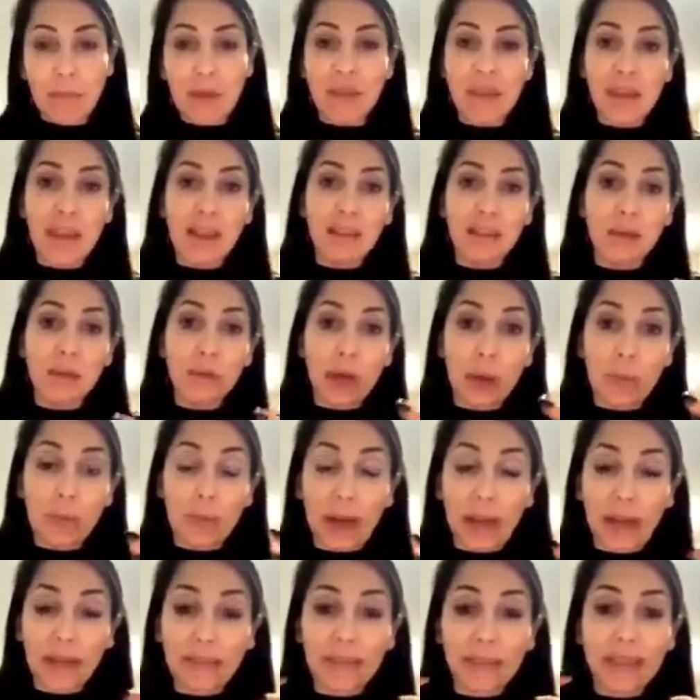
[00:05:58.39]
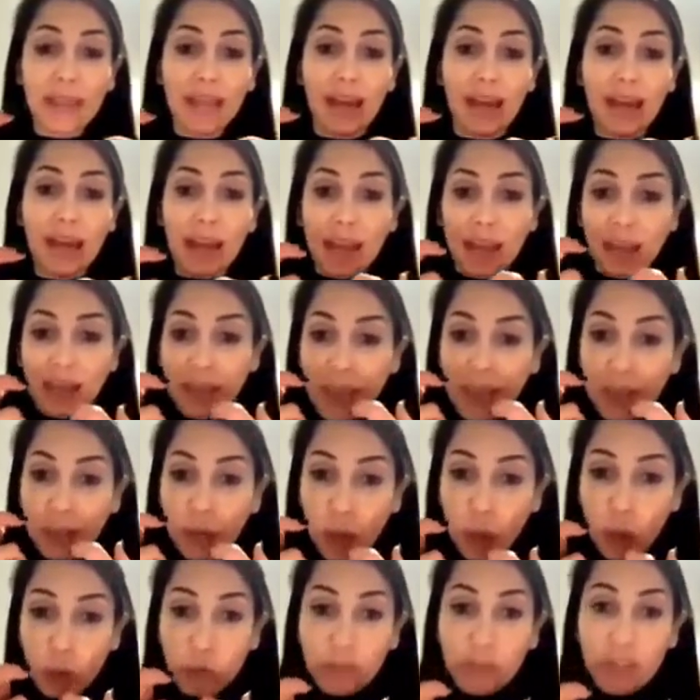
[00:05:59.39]
mediante una práctica de
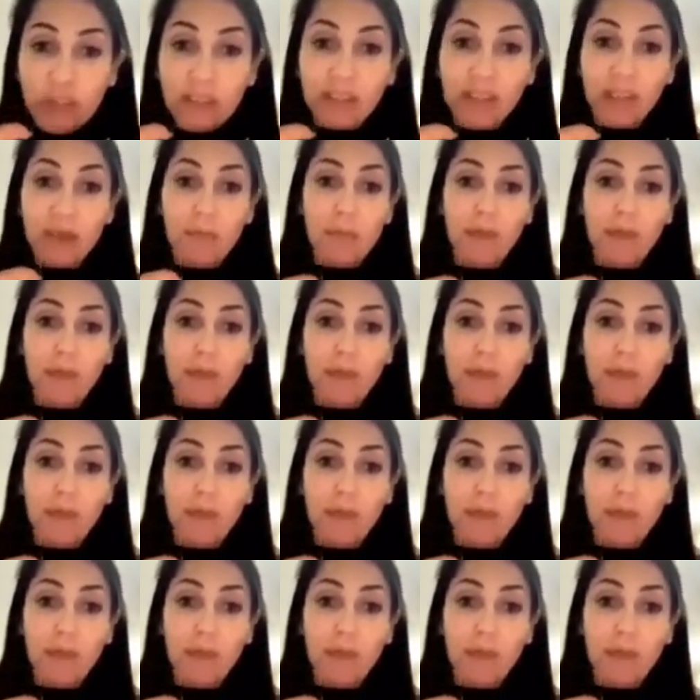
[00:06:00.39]
introducir